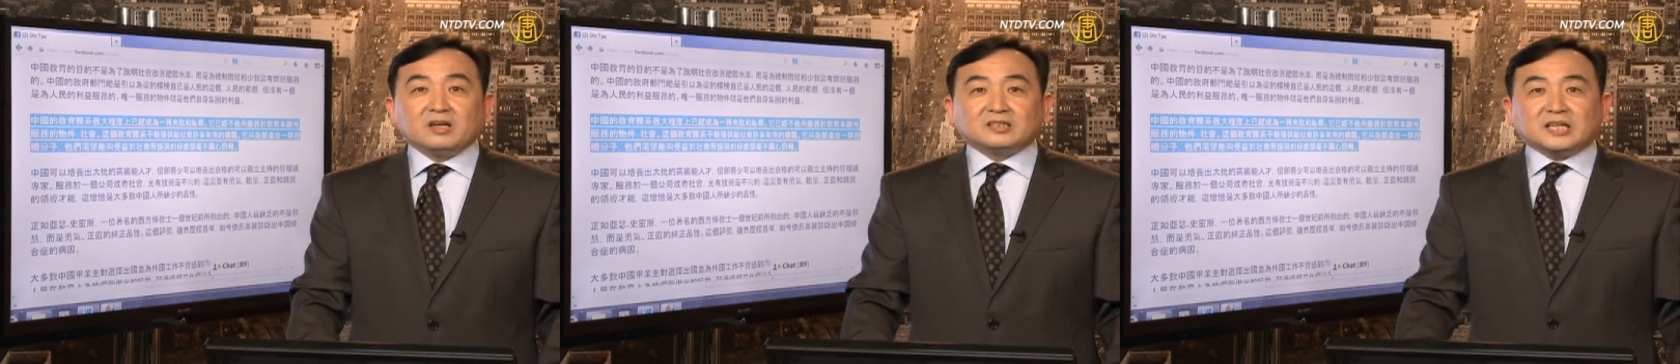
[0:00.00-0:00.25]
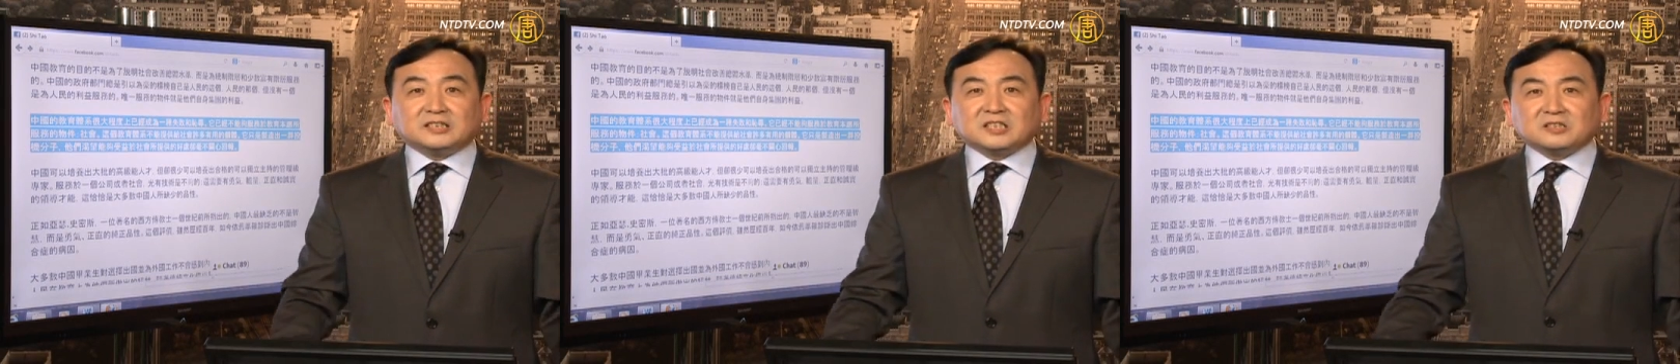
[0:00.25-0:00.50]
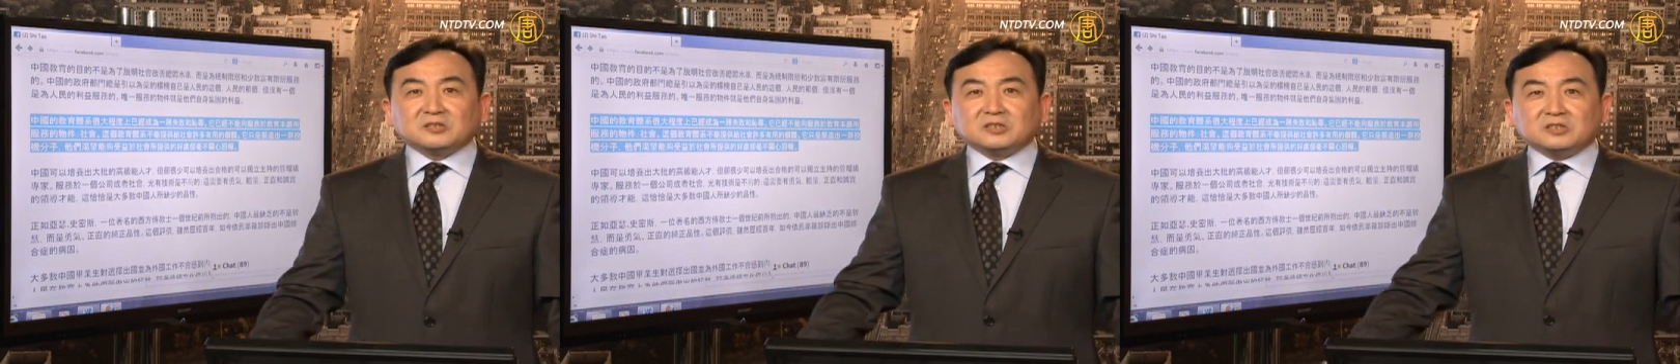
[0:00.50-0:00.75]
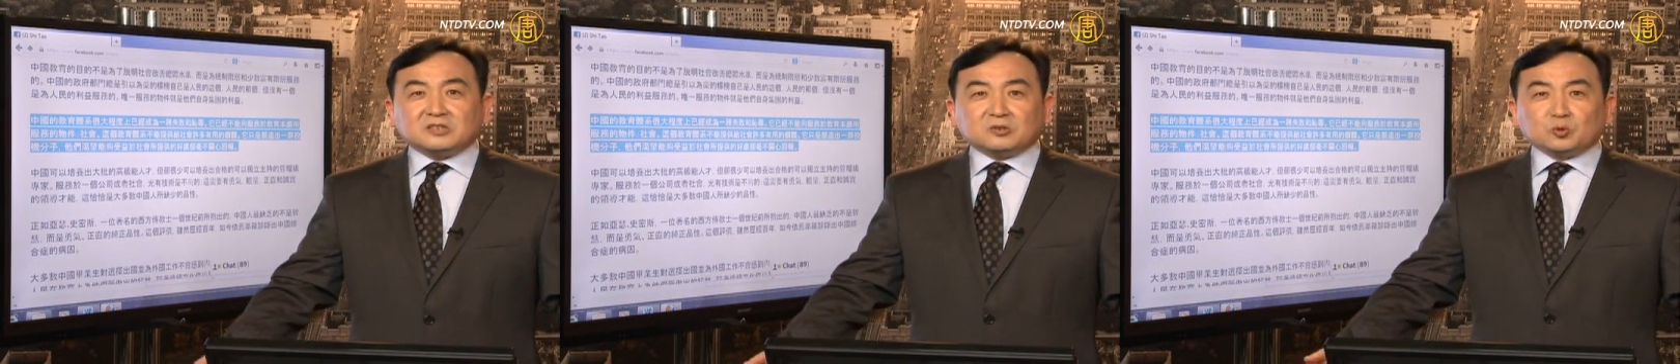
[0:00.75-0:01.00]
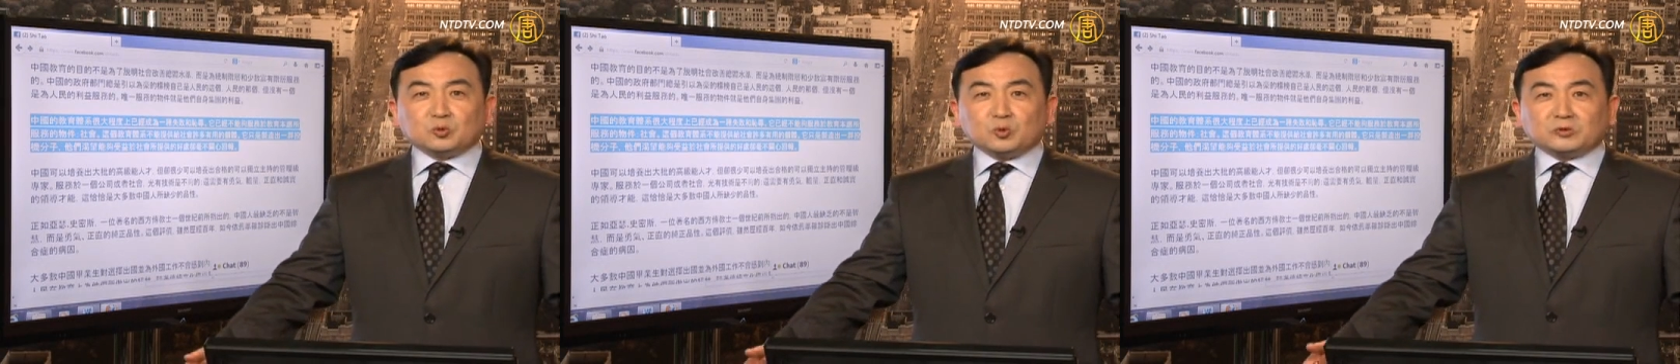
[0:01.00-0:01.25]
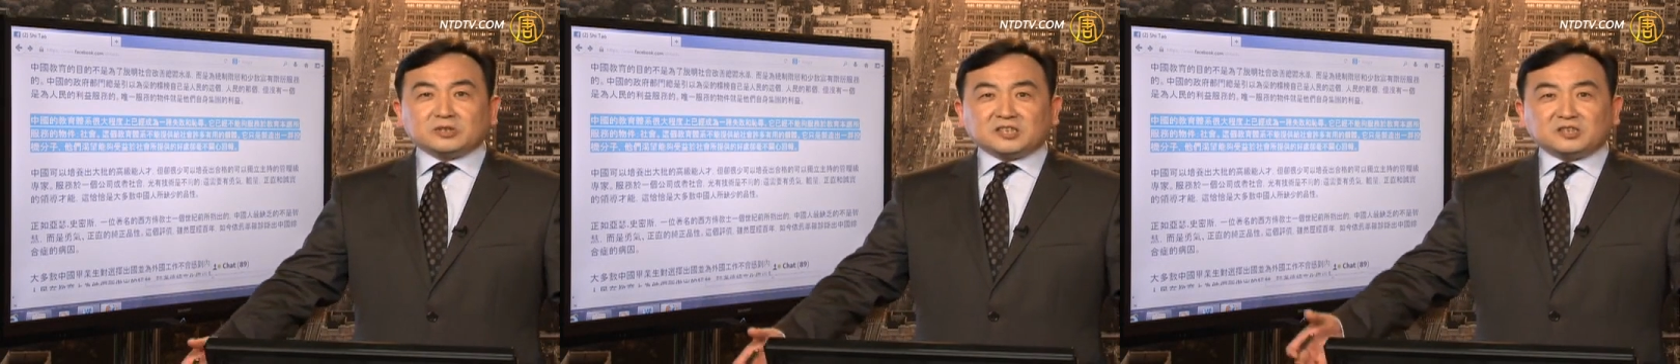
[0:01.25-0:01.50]
在中
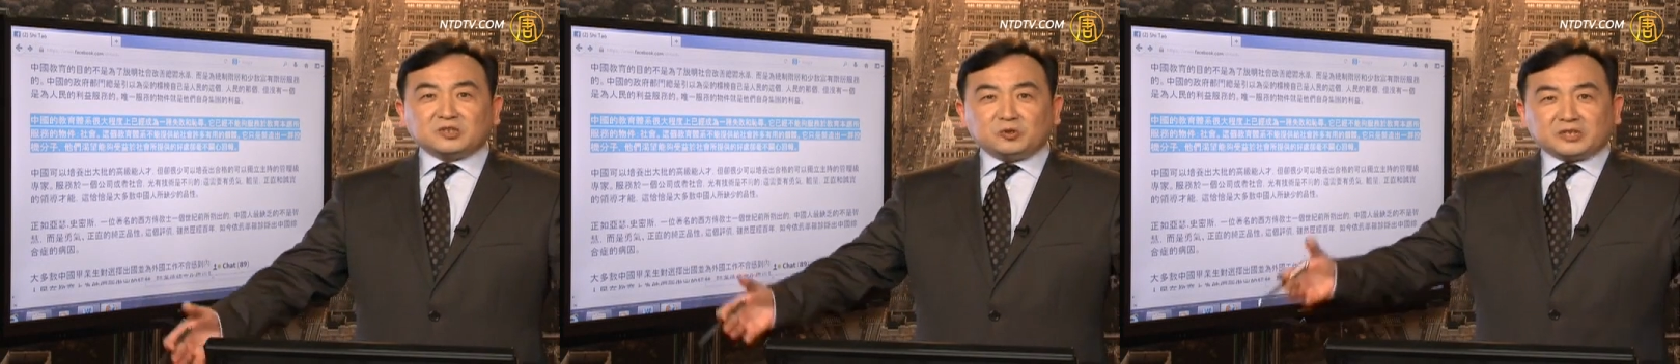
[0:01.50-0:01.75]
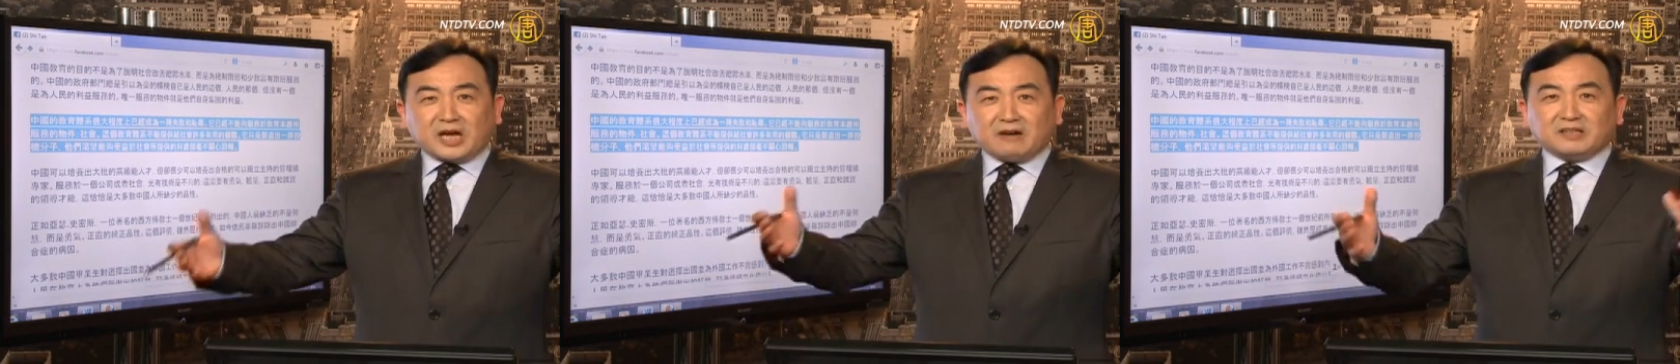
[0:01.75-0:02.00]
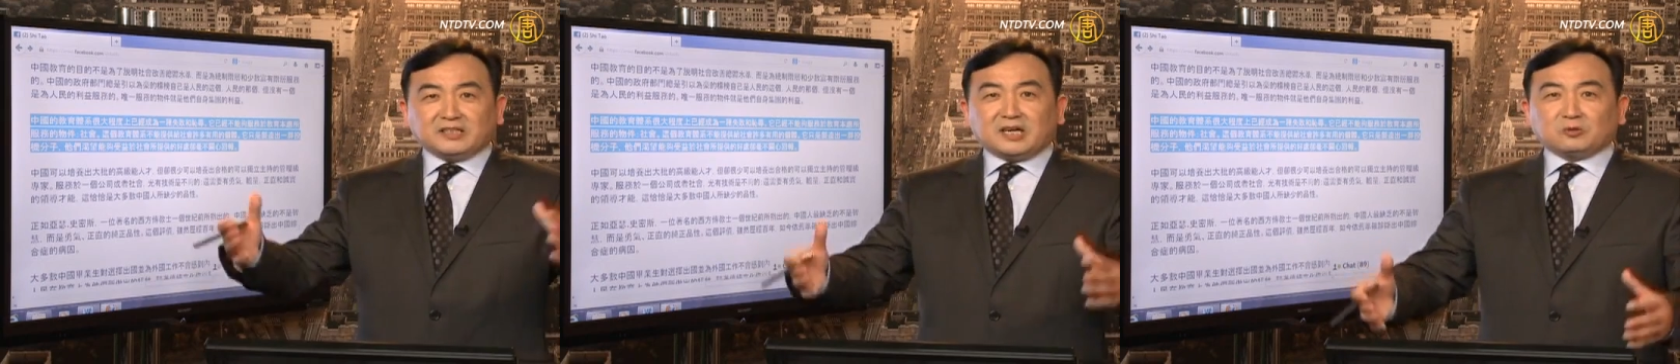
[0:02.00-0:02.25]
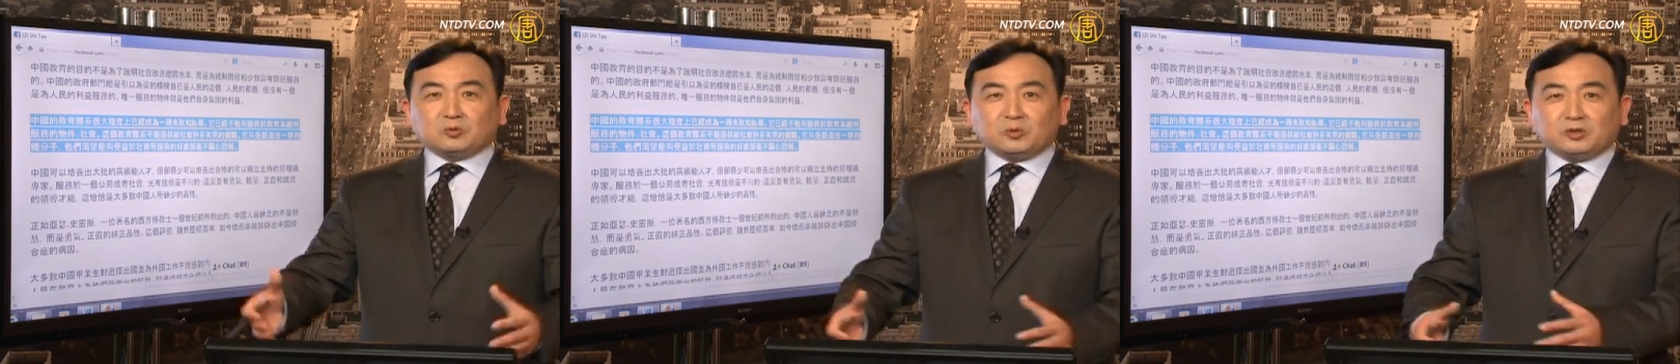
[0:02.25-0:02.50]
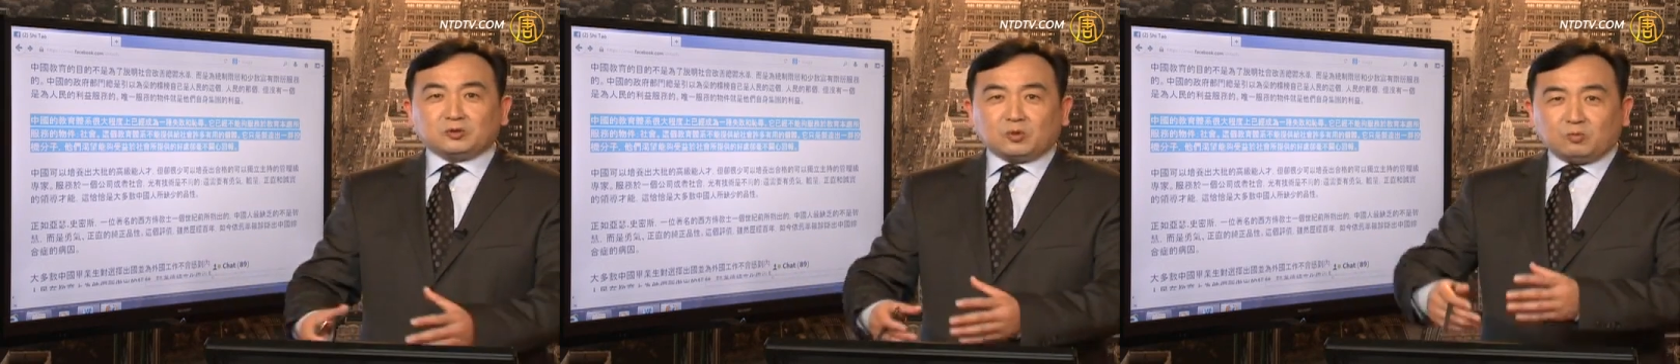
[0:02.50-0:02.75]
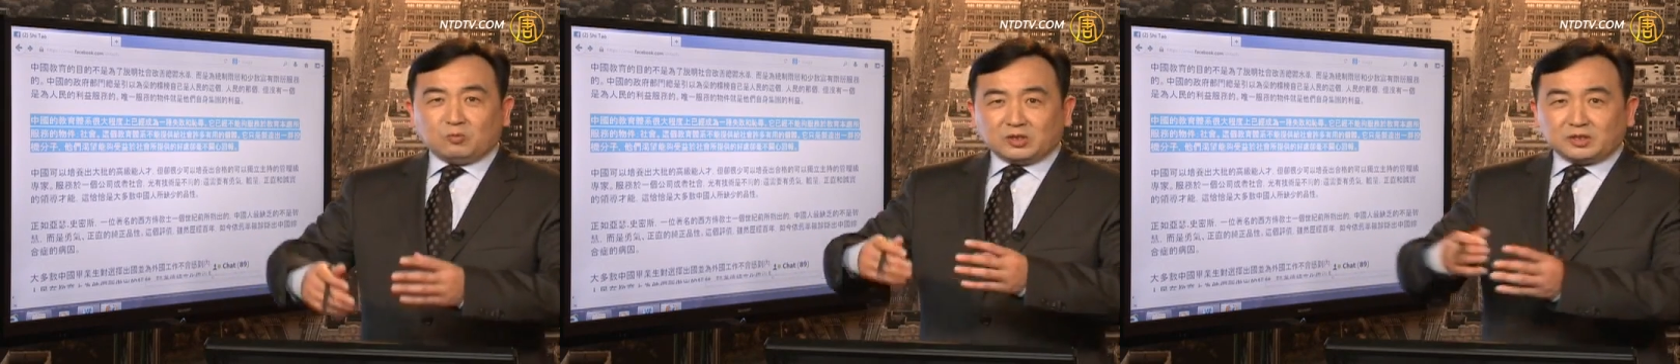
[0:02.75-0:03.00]
共政治局常委当中会
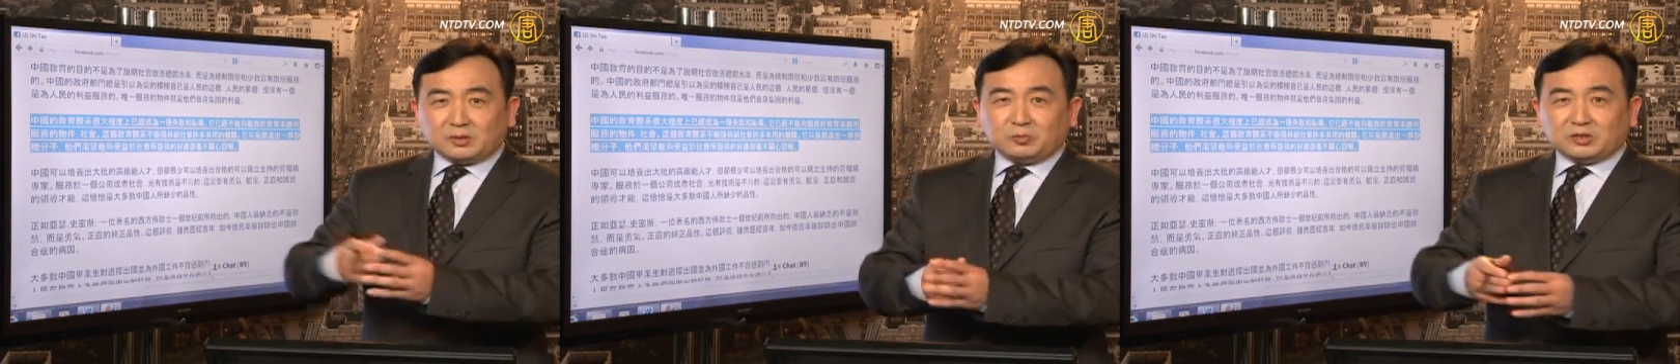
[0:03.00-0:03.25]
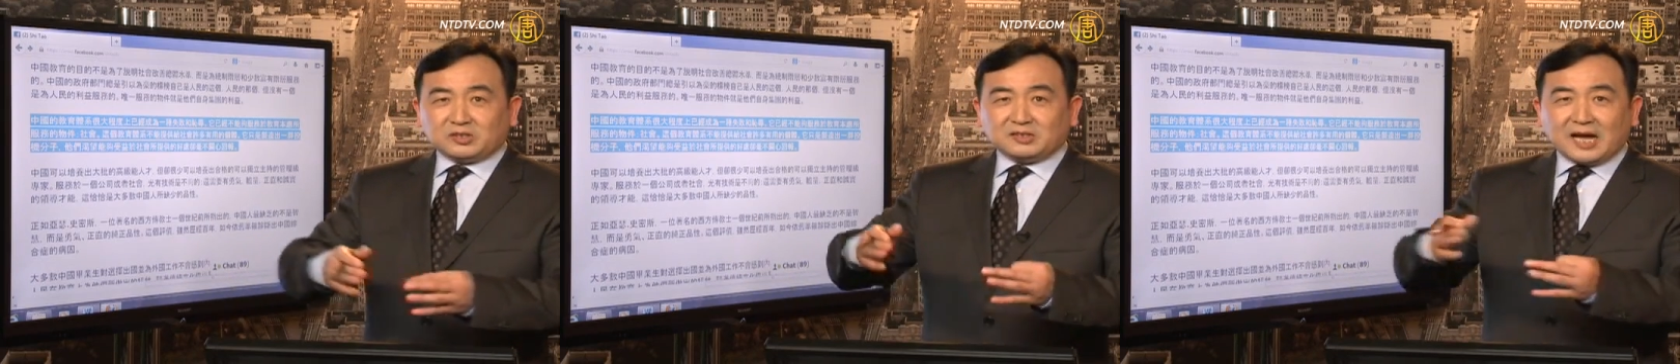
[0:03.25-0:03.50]
说我是博士，